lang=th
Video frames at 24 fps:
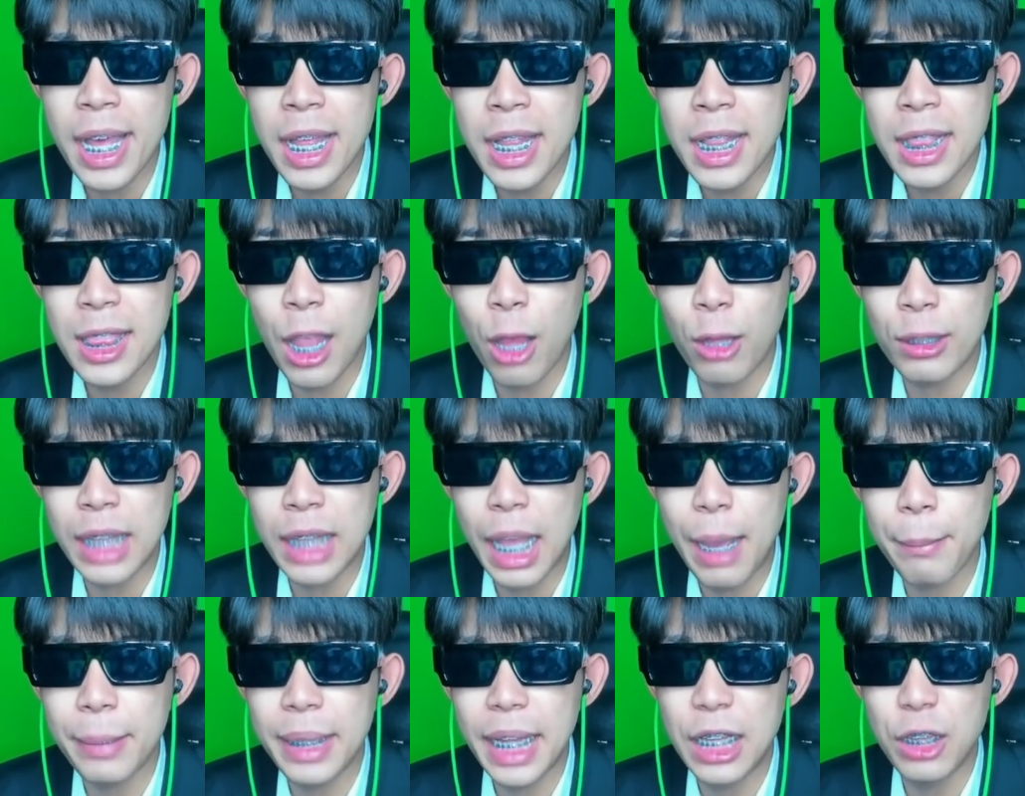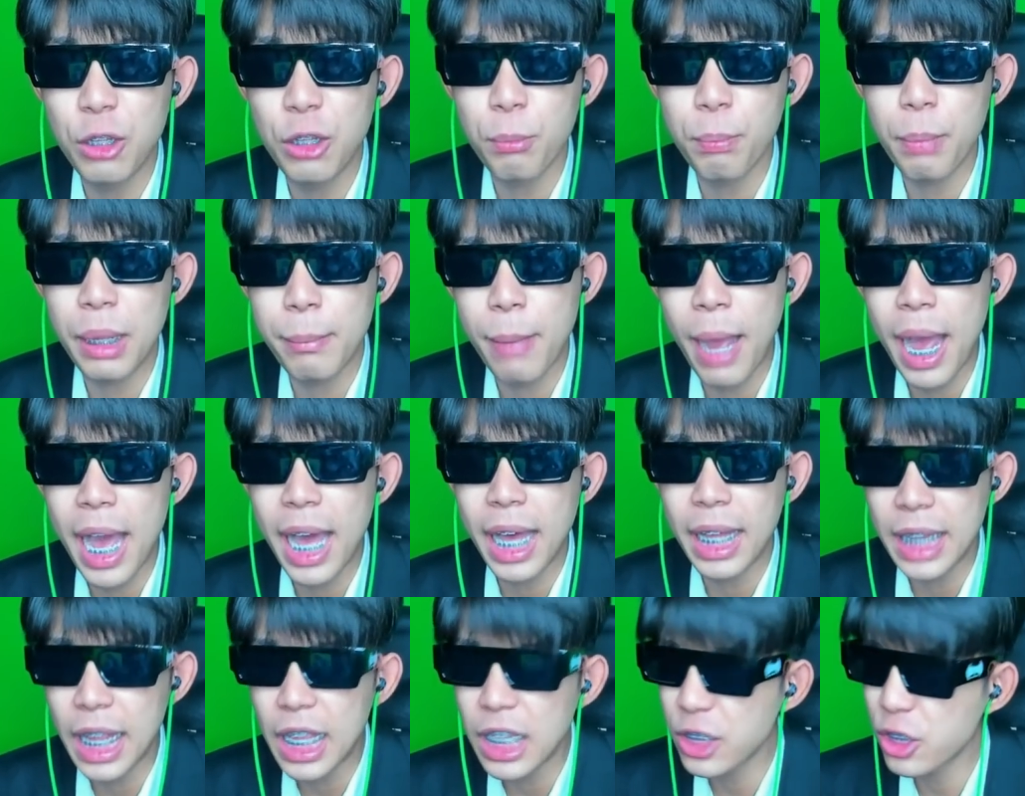เราทำอะไรลงไปบ้าง
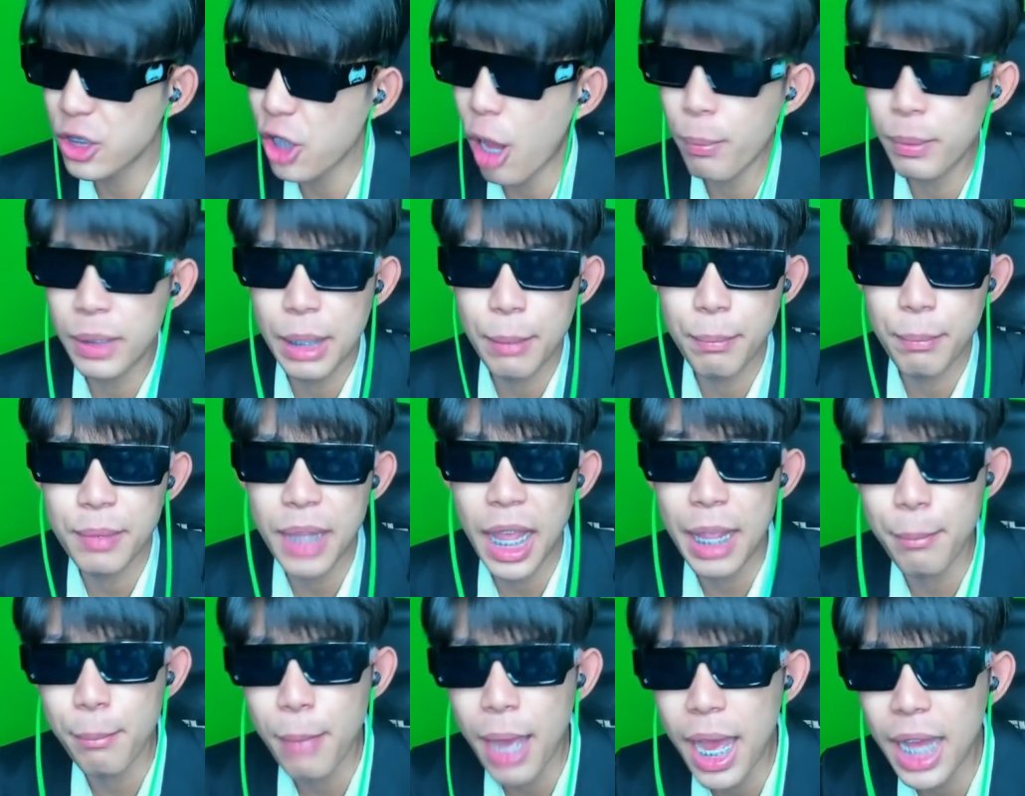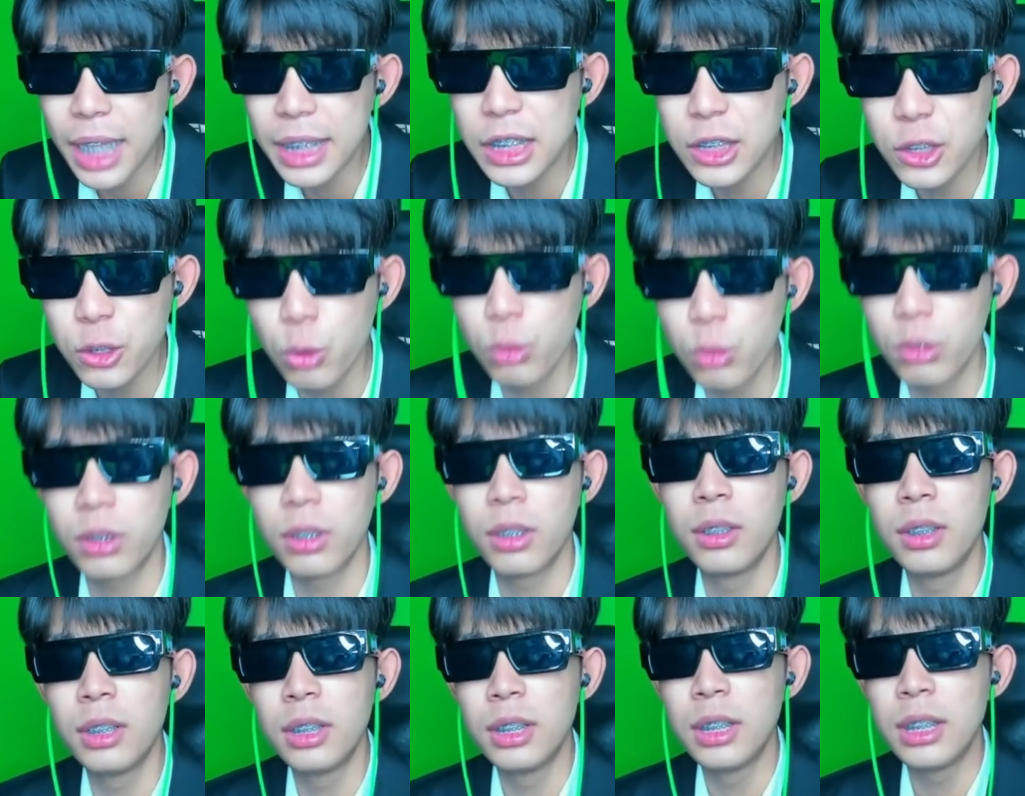และชอบคลิปไหนมากที่สุด
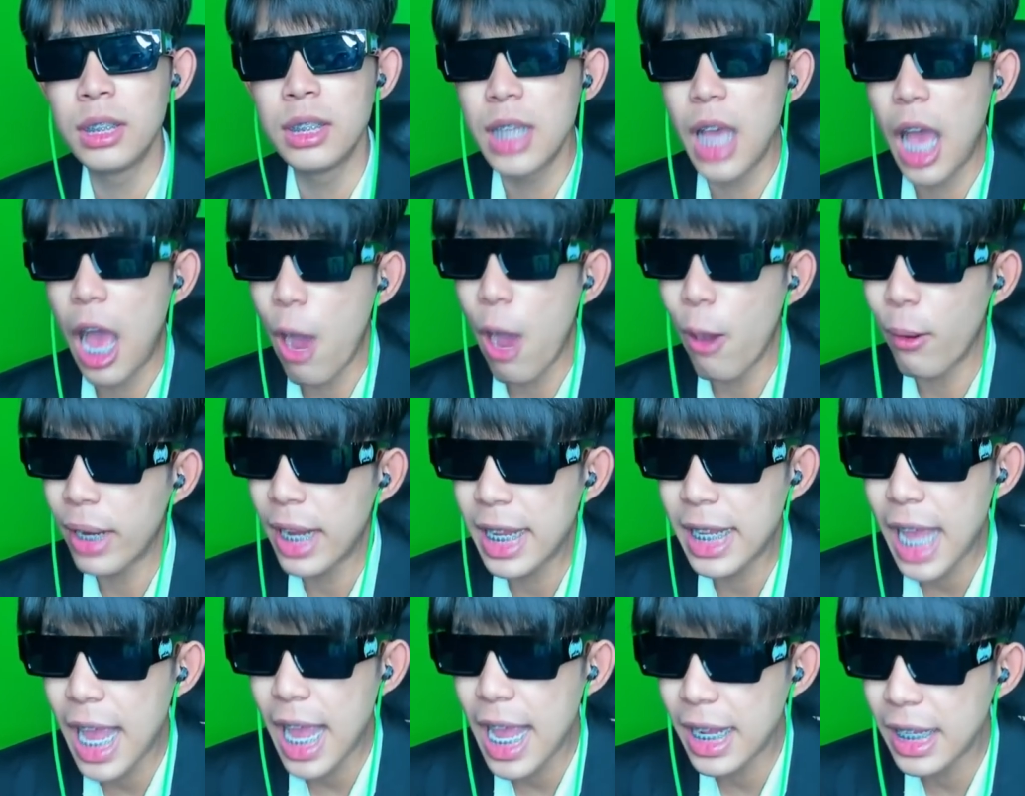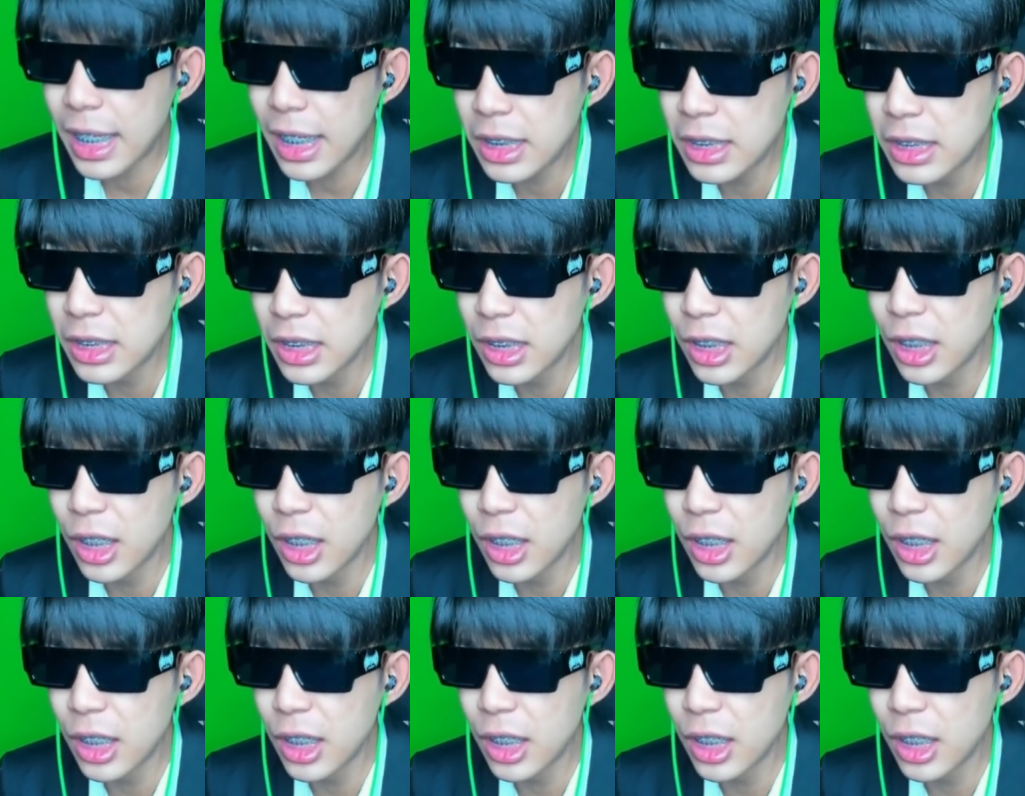เอาง่าย ๆก็คือ